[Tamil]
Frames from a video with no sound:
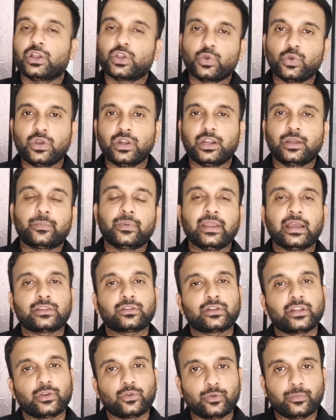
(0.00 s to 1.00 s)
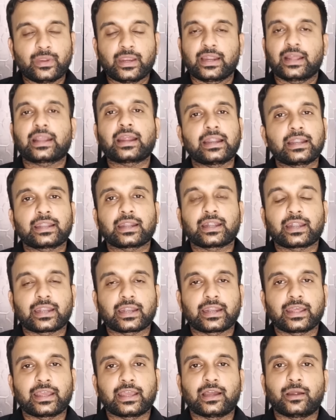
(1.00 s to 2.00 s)
கூகுளில் போய் அதோடைய உண்மையான கண்டென்ட்
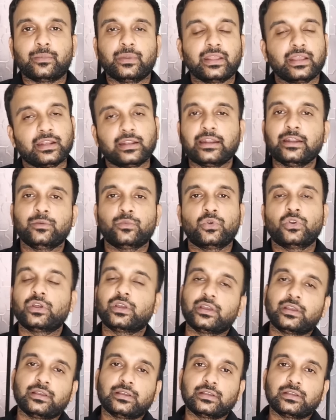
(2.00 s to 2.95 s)
என்ன அப்படிங்கிற ரெண்டு மூணு